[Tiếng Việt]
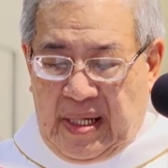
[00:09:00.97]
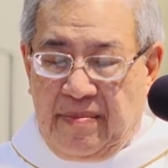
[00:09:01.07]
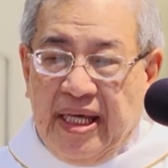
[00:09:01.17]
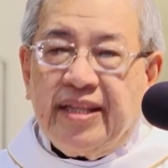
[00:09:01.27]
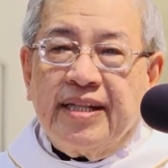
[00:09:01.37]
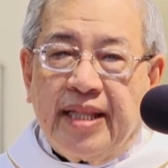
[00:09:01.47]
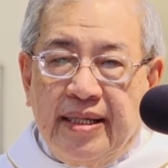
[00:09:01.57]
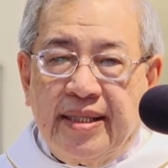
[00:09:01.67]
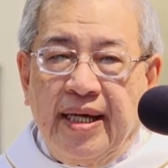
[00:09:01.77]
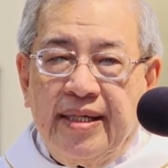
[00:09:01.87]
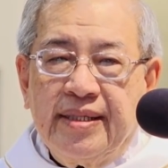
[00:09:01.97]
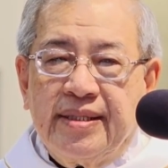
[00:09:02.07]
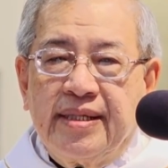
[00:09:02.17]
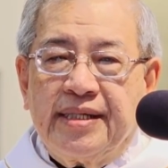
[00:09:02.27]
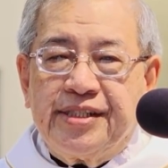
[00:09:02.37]
bí tích thánh thể
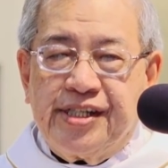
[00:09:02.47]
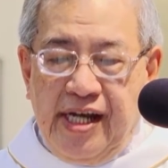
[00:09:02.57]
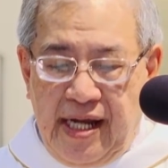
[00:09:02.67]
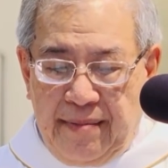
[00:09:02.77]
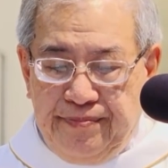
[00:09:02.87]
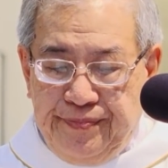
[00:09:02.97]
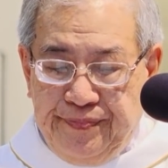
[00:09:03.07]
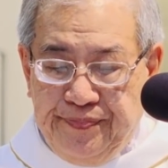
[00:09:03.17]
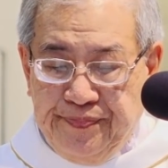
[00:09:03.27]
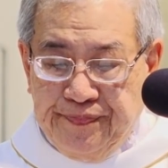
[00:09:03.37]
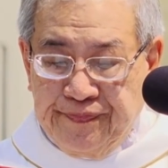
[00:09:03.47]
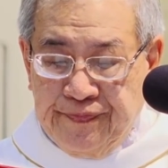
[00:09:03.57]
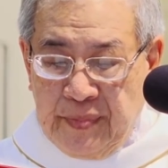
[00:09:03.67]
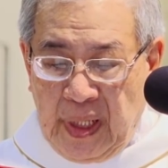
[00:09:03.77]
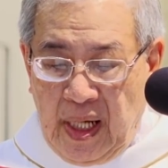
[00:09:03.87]
thưa anh chị em
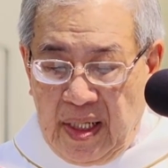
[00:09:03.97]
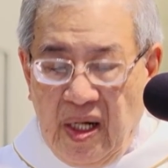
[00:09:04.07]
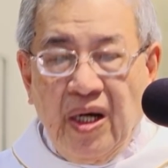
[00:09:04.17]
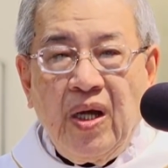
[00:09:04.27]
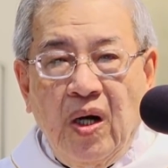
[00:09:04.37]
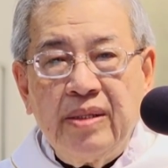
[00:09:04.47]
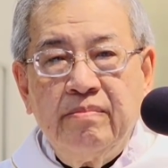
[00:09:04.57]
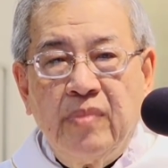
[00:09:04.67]
đòi hỏi